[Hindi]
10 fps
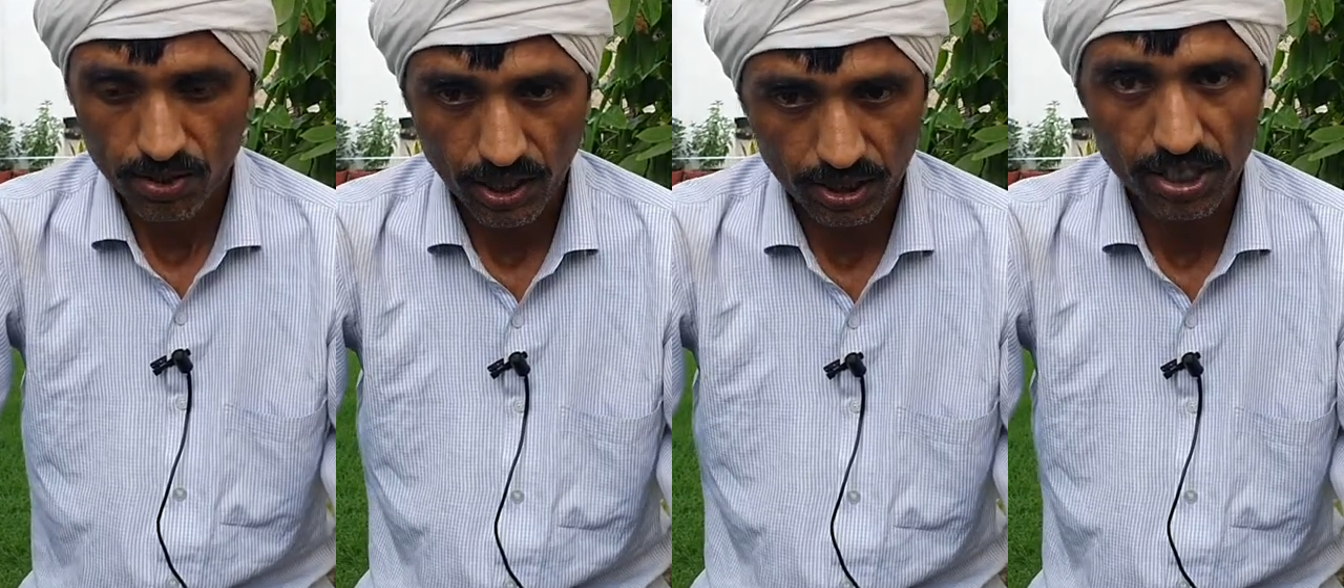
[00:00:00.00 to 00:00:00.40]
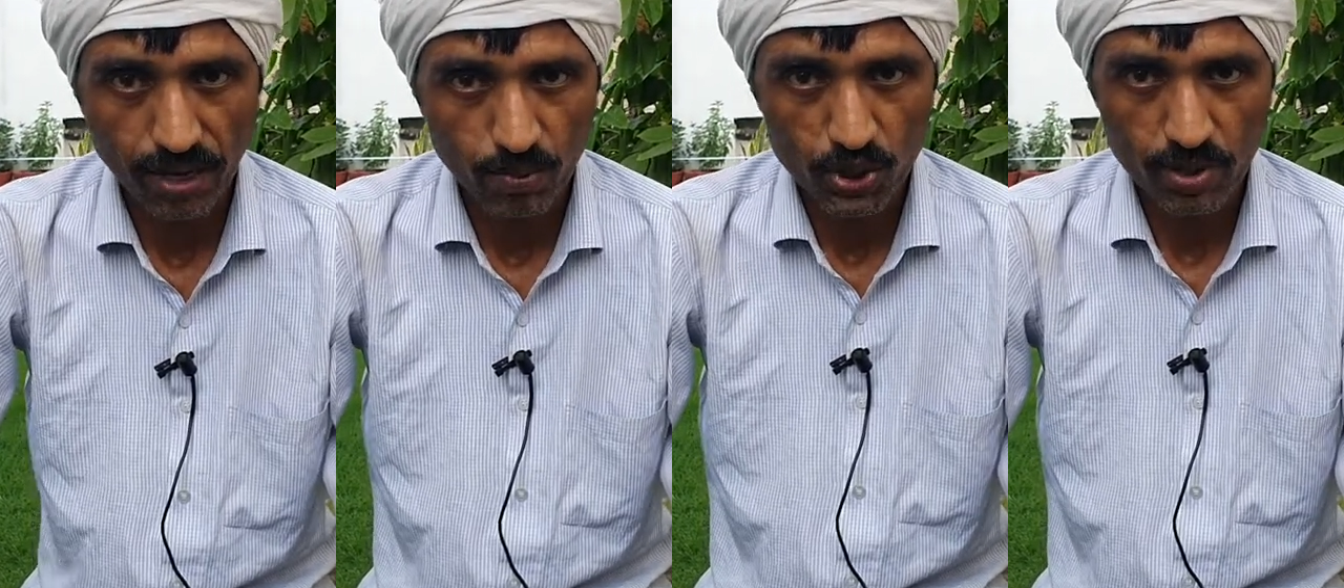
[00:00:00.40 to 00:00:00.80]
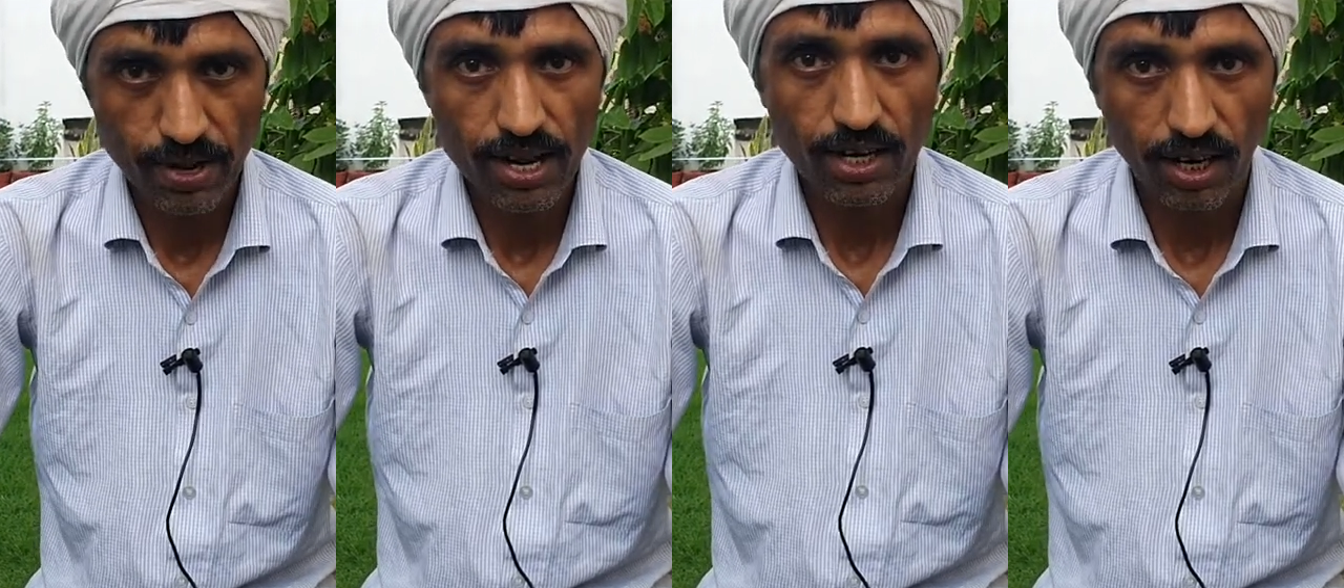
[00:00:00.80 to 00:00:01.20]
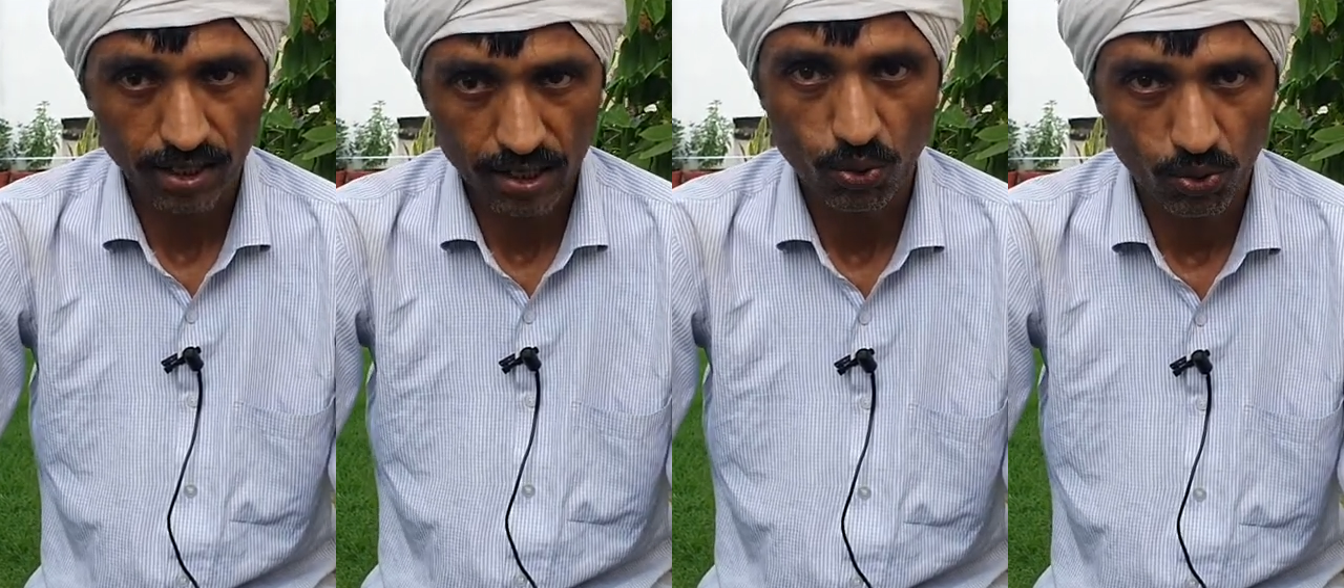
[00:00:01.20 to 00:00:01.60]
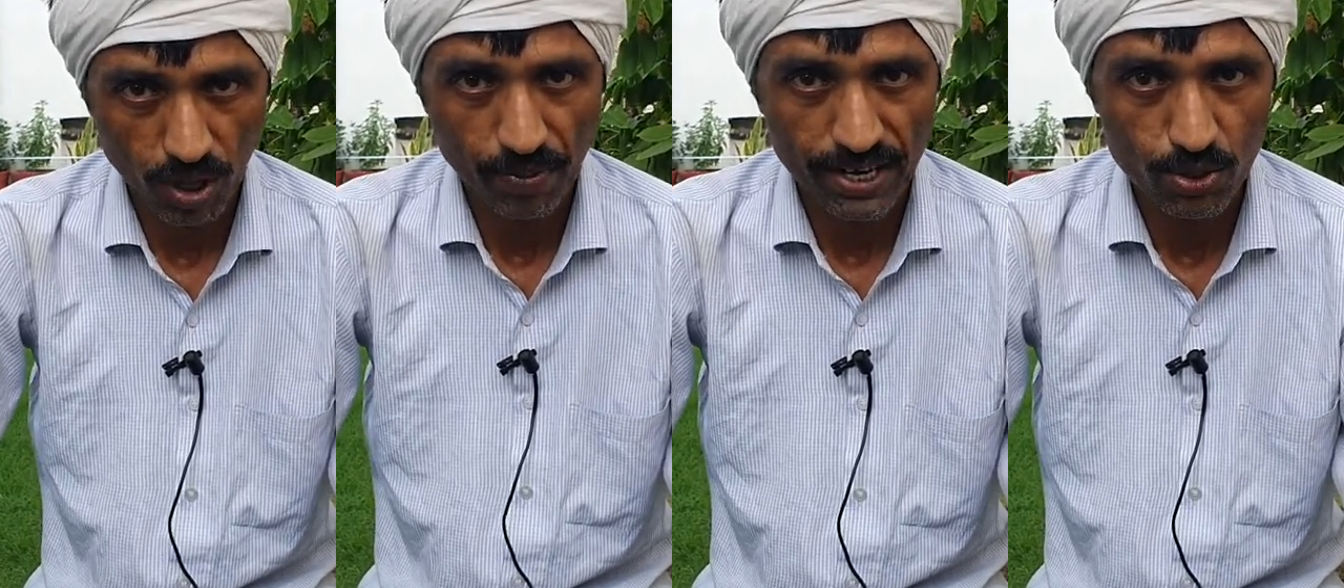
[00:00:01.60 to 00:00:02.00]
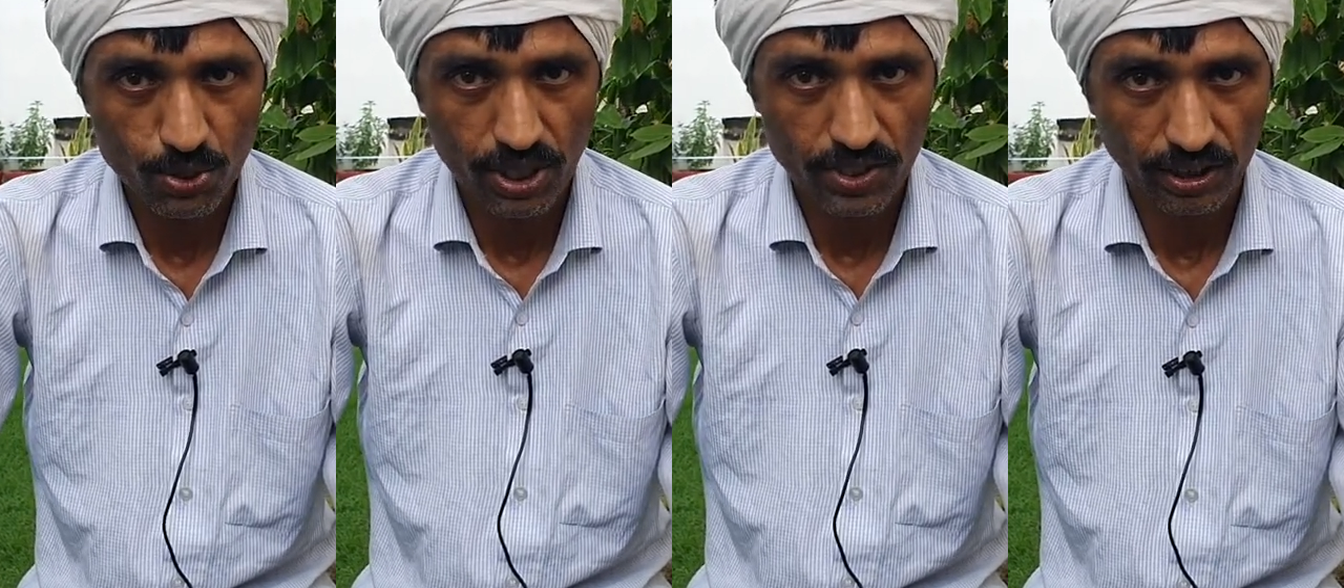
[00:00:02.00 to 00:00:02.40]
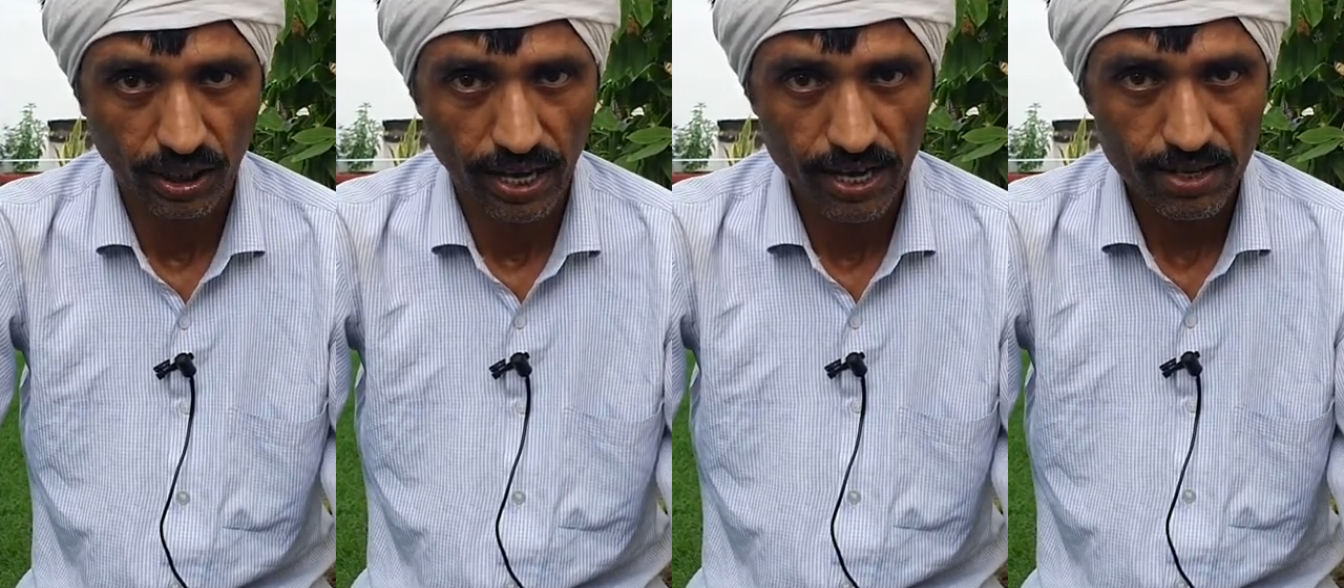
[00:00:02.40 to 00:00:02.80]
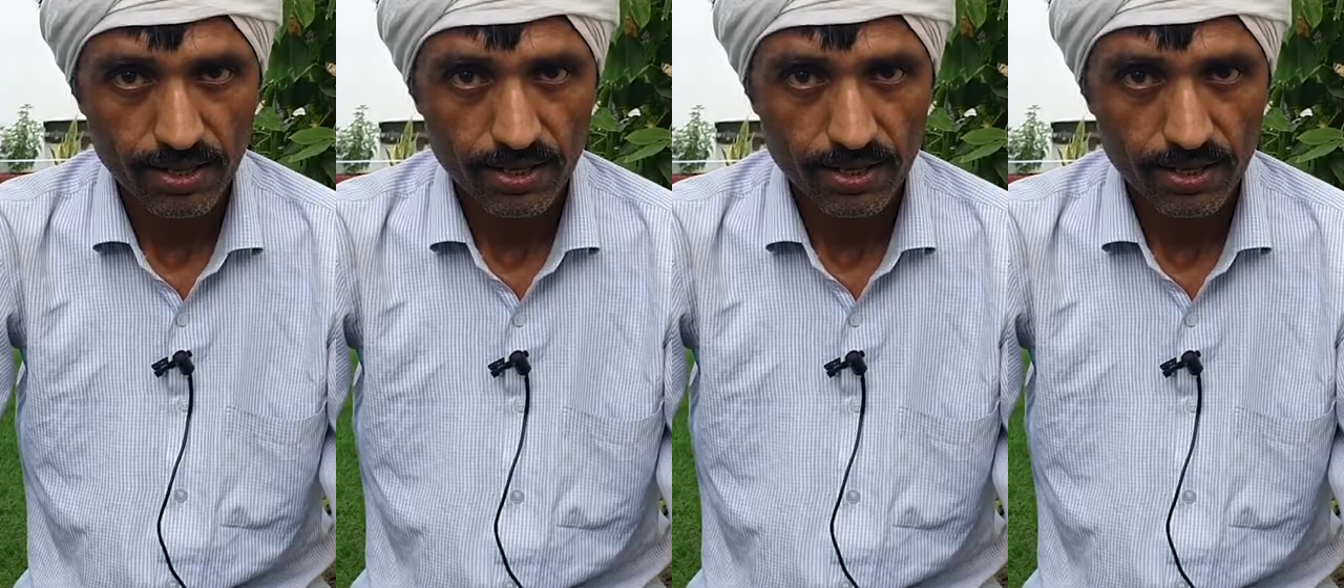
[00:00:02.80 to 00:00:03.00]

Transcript: सर्दी का मौसम है हल्का गुनगुना पानी यूज़ कर सकते हैं